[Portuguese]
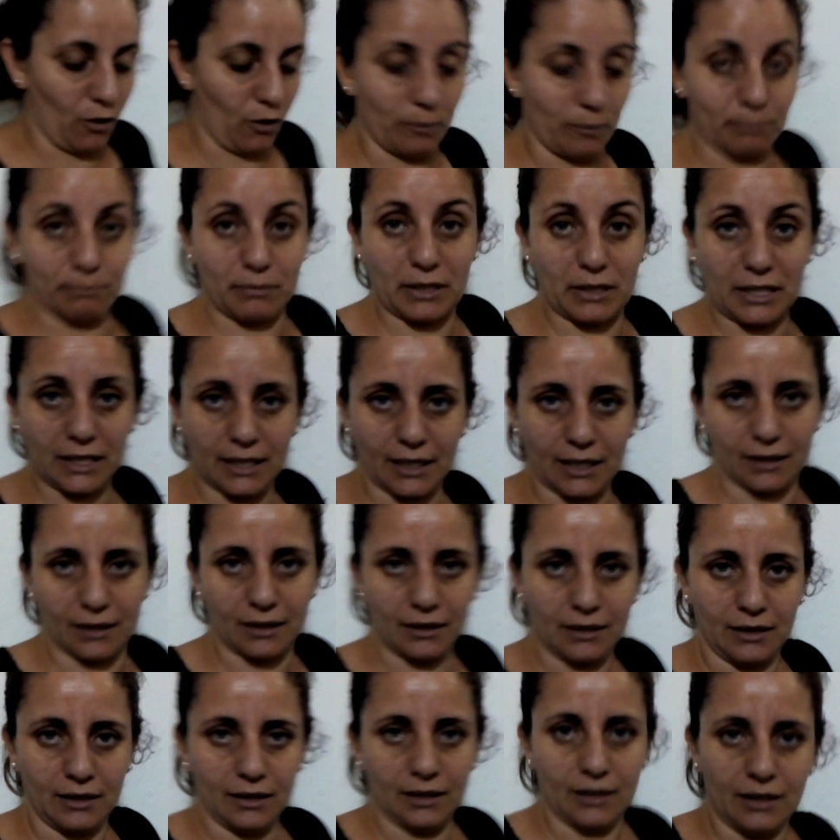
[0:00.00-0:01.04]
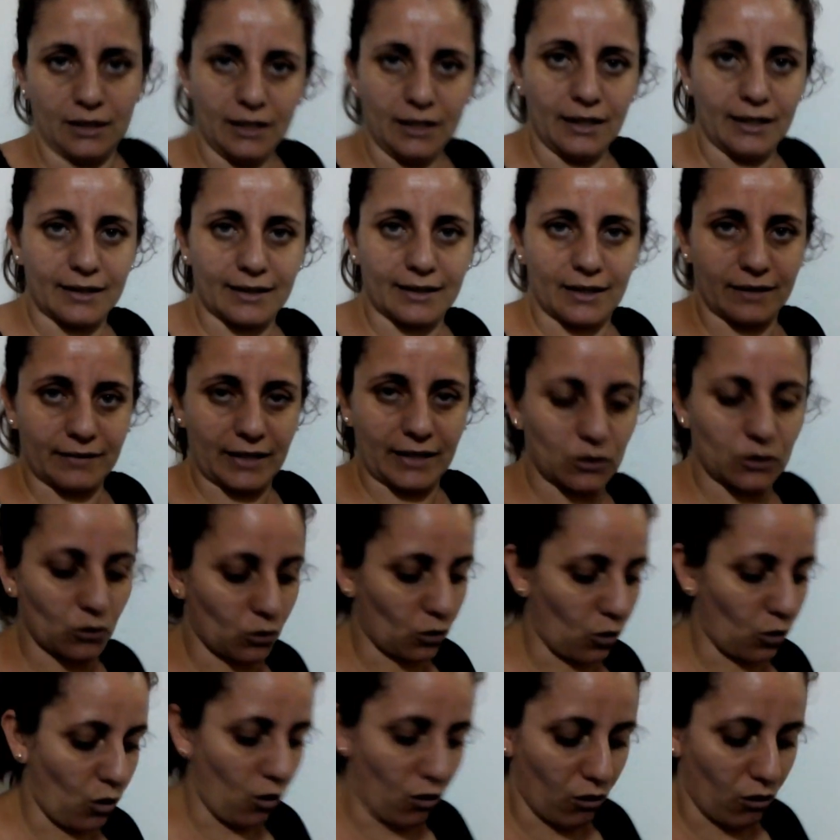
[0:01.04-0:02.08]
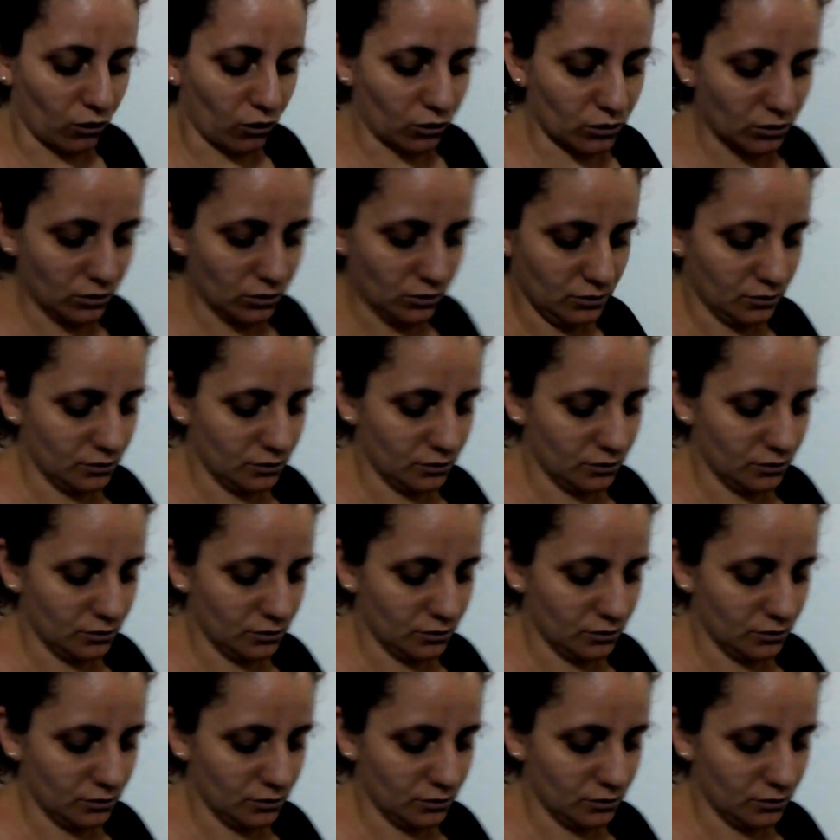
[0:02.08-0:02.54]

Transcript: uma birra, querendo colo.